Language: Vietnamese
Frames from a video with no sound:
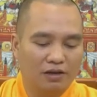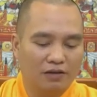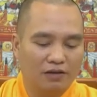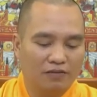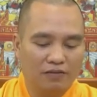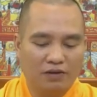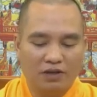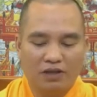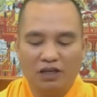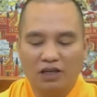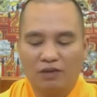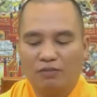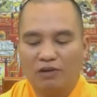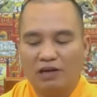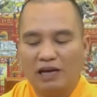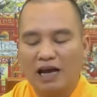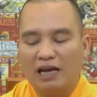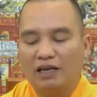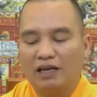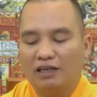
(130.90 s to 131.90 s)
vừa được một
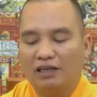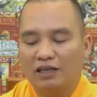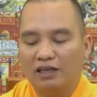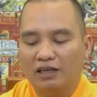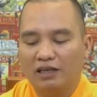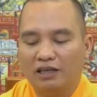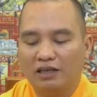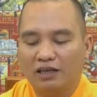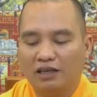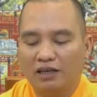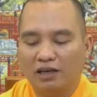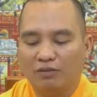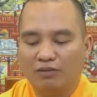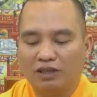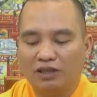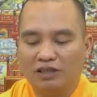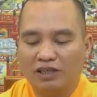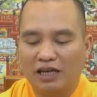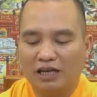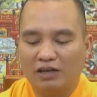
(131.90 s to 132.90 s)
lát thì ông
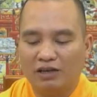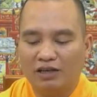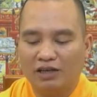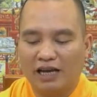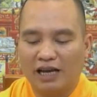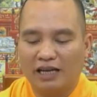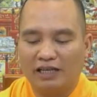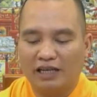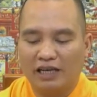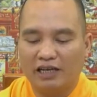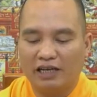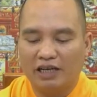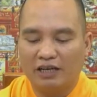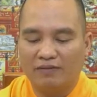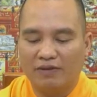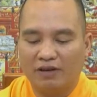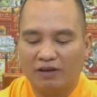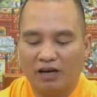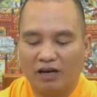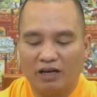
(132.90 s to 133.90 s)
thợ săn hớt hải chạy
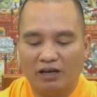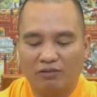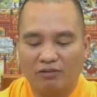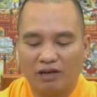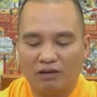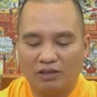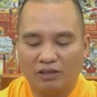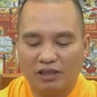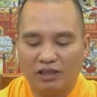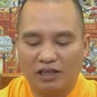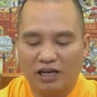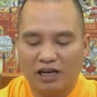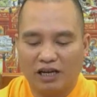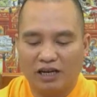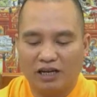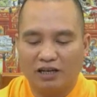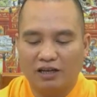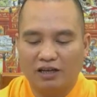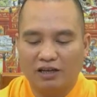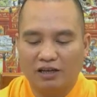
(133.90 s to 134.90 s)
đến và hỏi ông đạo sĩ rằng
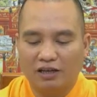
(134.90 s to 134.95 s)
á